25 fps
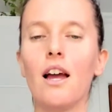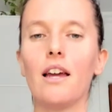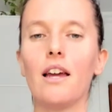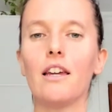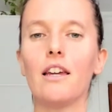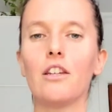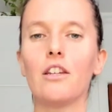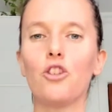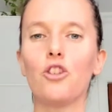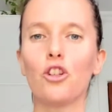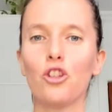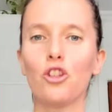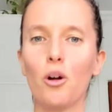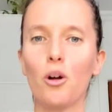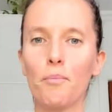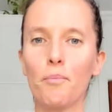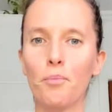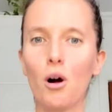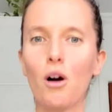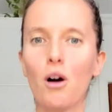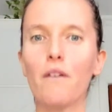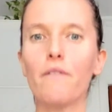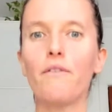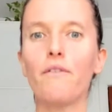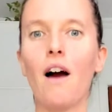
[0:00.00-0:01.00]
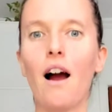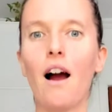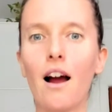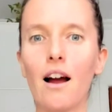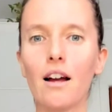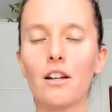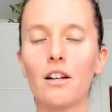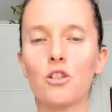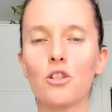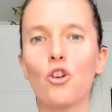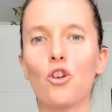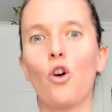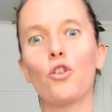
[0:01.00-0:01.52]
et de ne pas
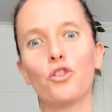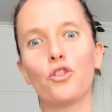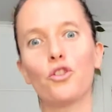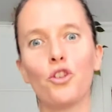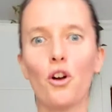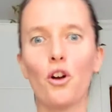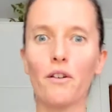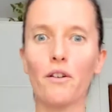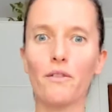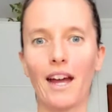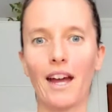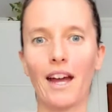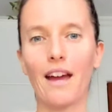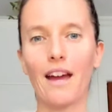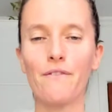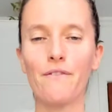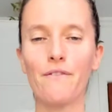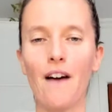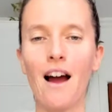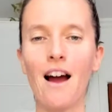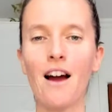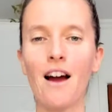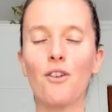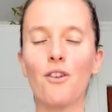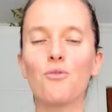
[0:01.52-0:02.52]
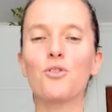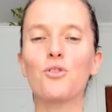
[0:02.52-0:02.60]
faire ce qu'on devrait faire